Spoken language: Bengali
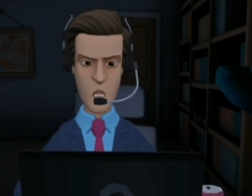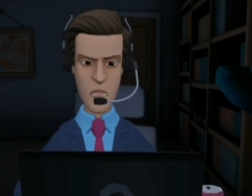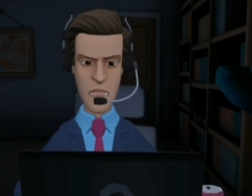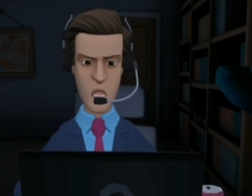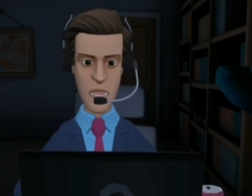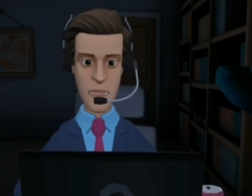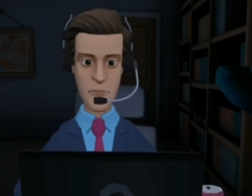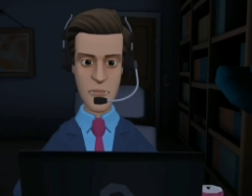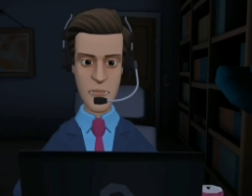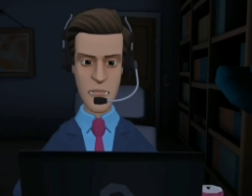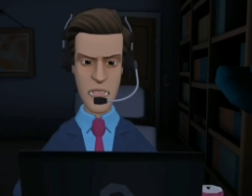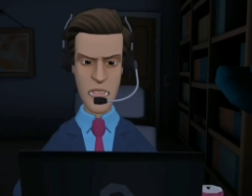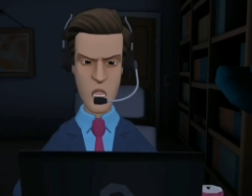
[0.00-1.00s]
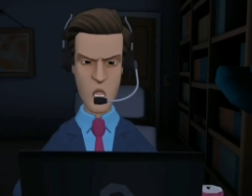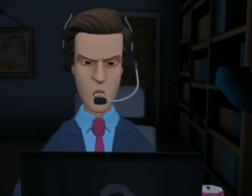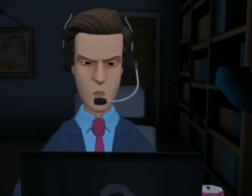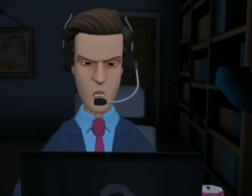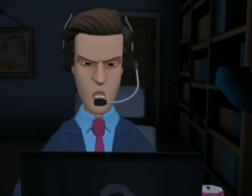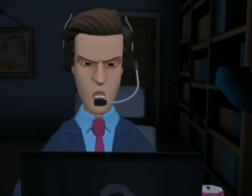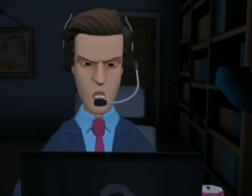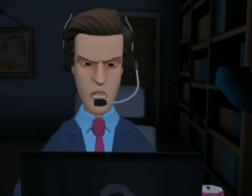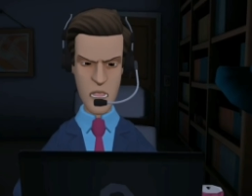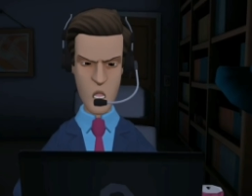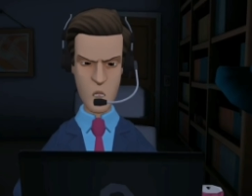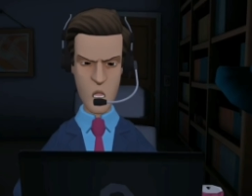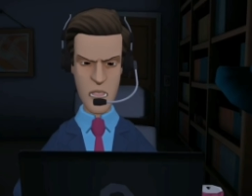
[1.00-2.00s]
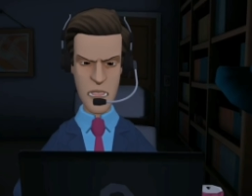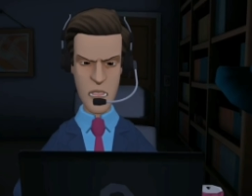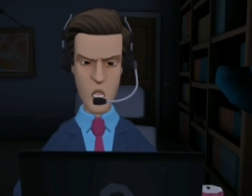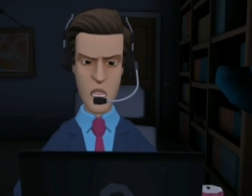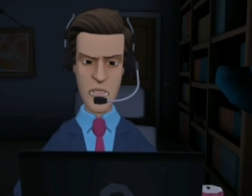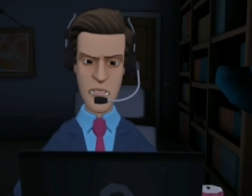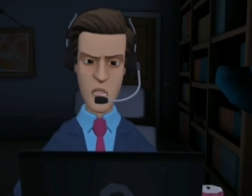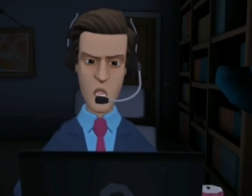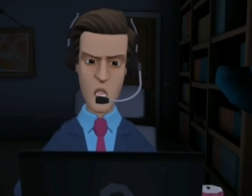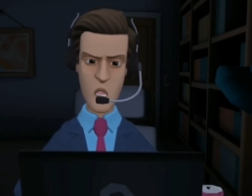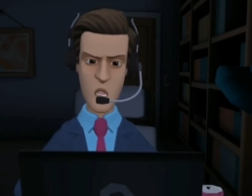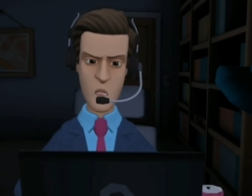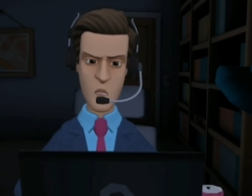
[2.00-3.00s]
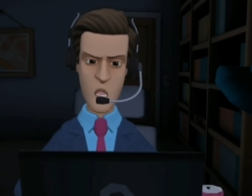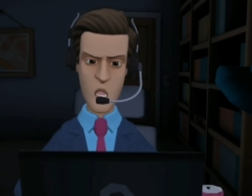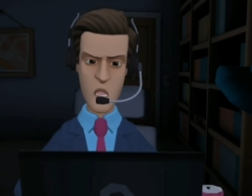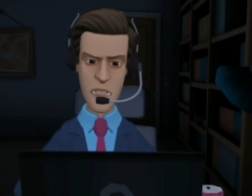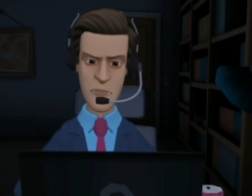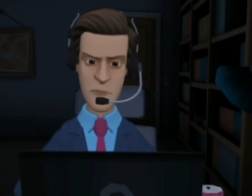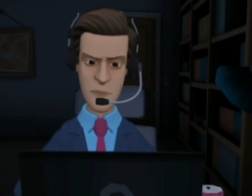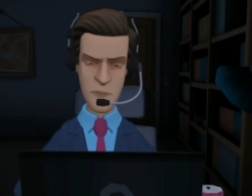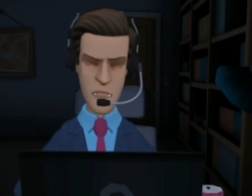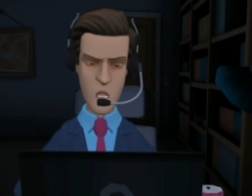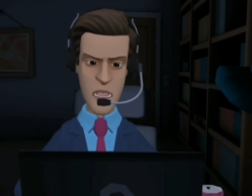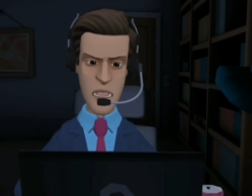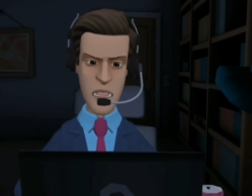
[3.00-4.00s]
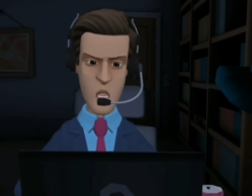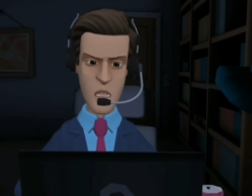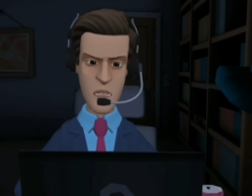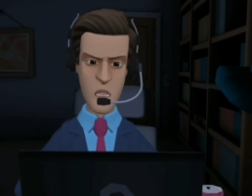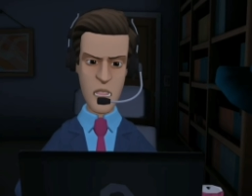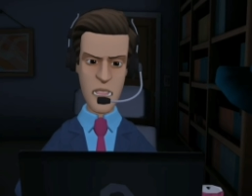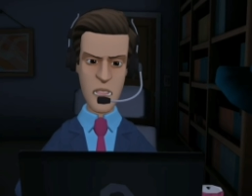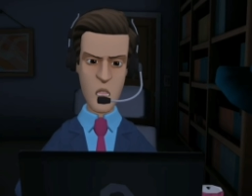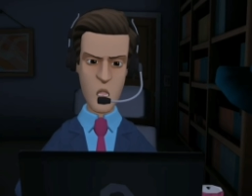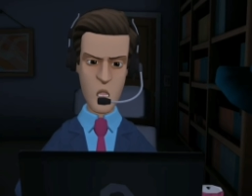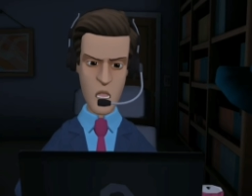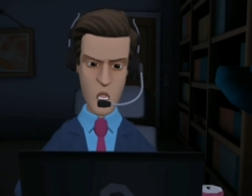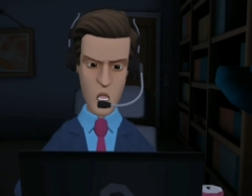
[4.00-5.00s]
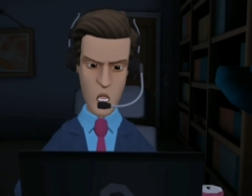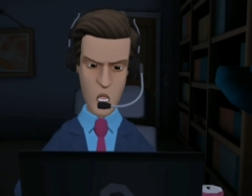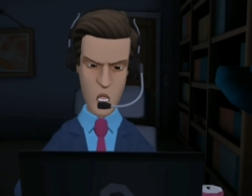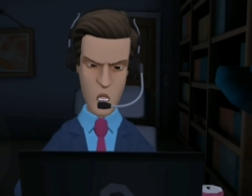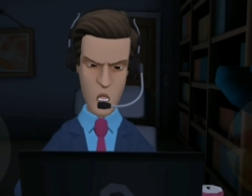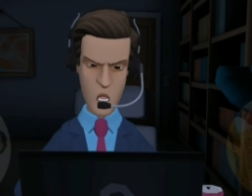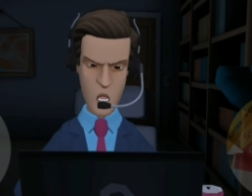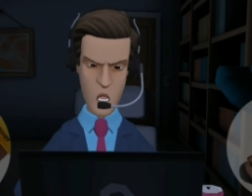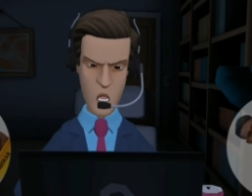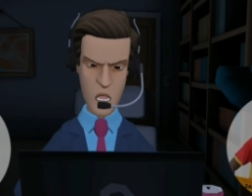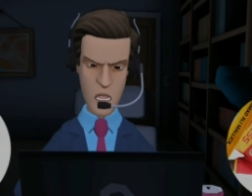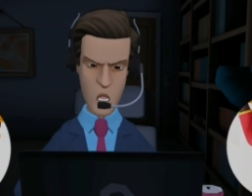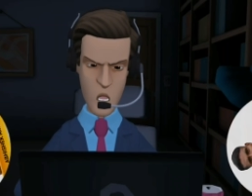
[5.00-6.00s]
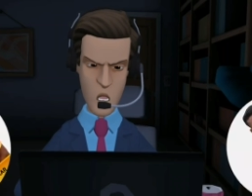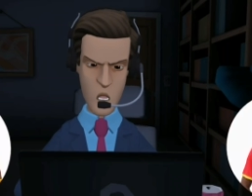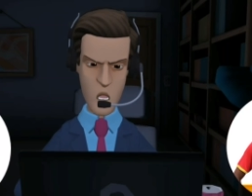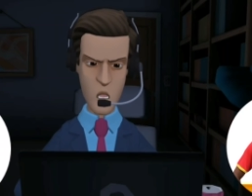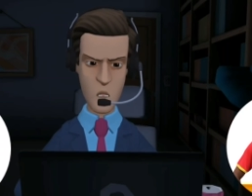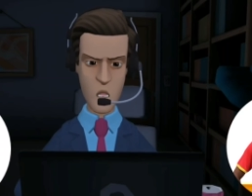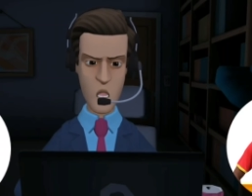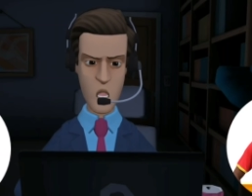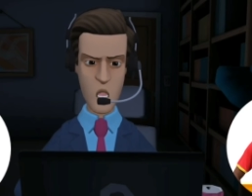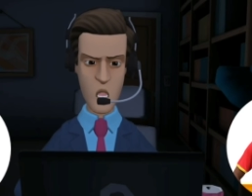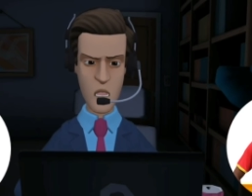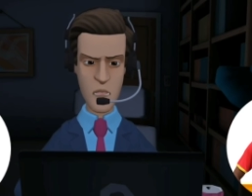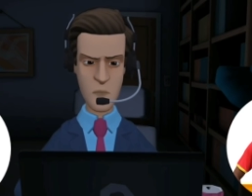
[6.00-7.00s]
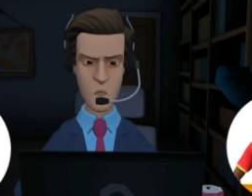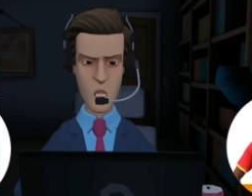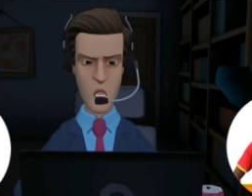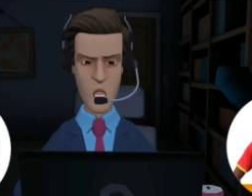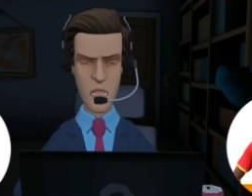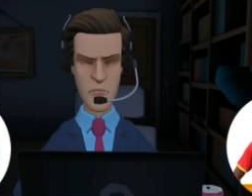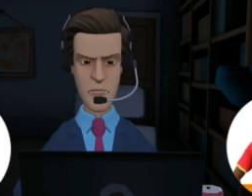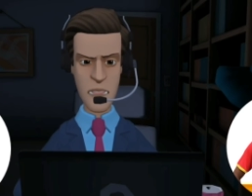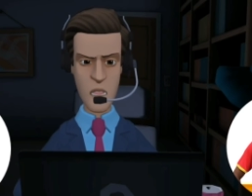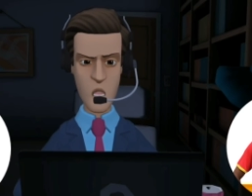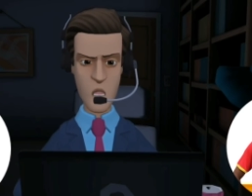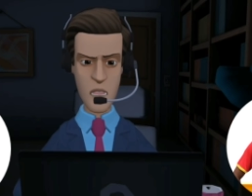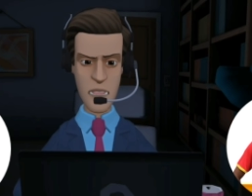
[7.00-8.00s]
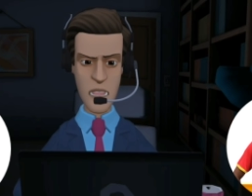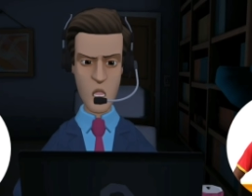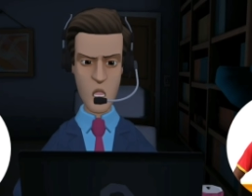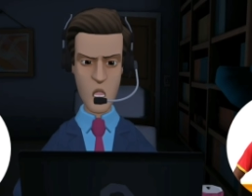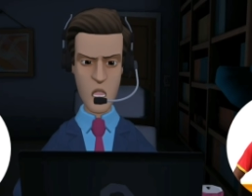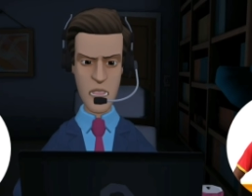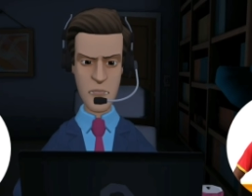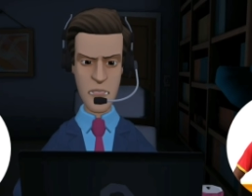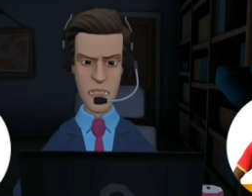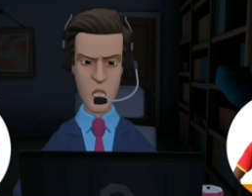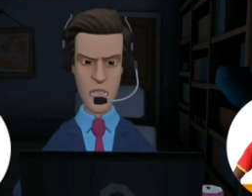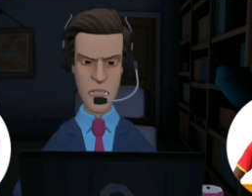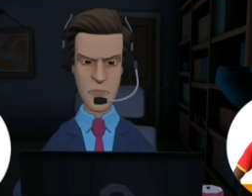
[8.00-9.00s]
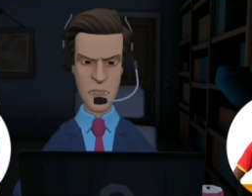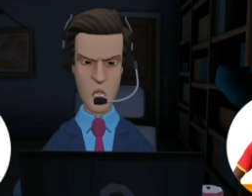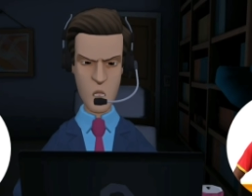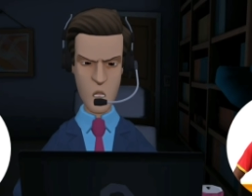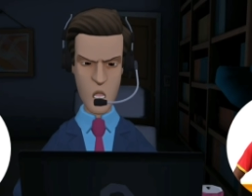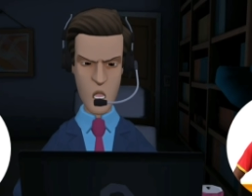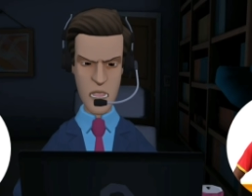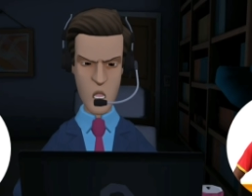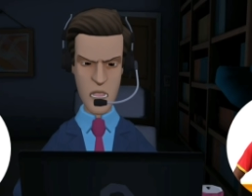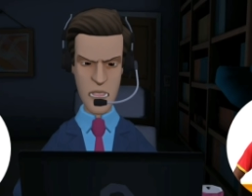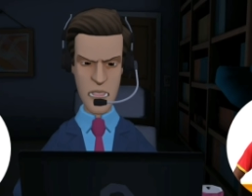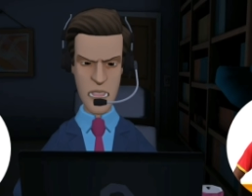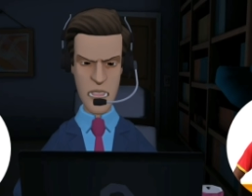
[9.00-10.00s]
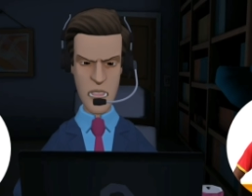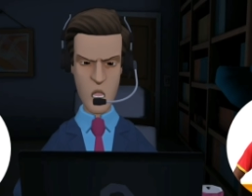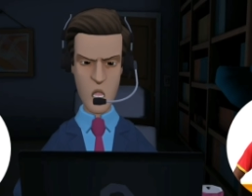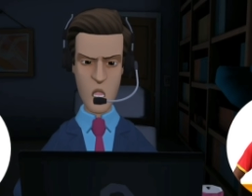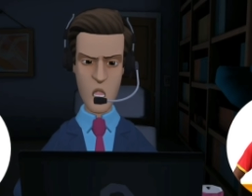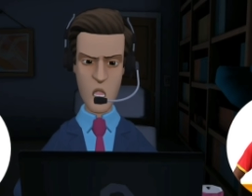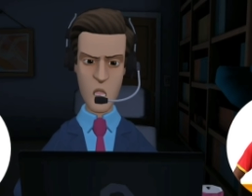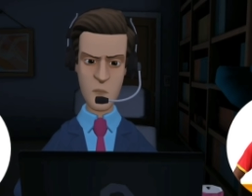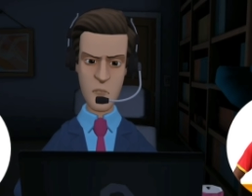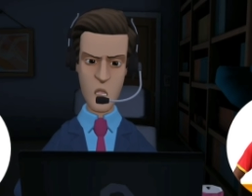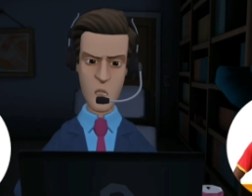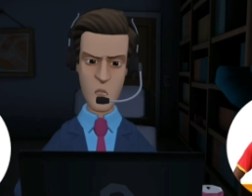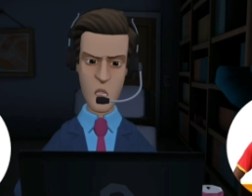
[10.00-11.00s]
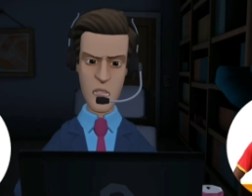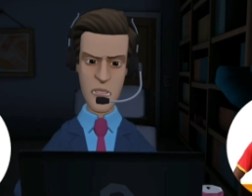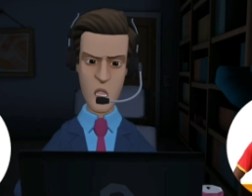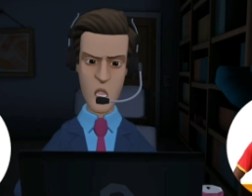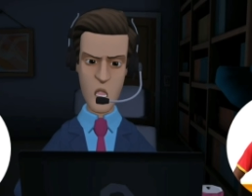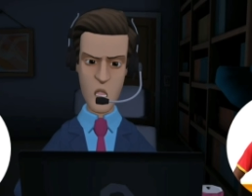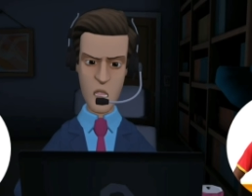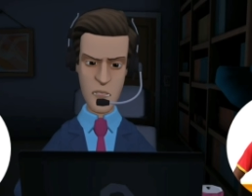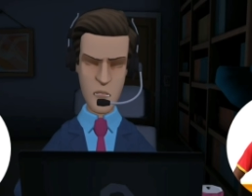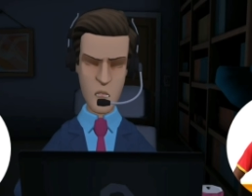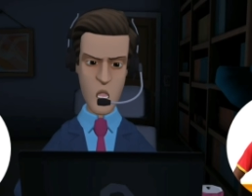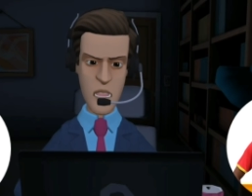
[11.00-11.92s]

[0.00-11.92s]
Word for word: আসে কি না কোনো আচ্ছা এরপরে আসবে দুটো প্লেয়ারের কথা সেটা হচ্ছে অভিষেক আম্বেকর আর হচ্ছে সামাদারি মল্লিক দুজনেরই কিন্তু এক বছর করে কন্ট্রাক্ট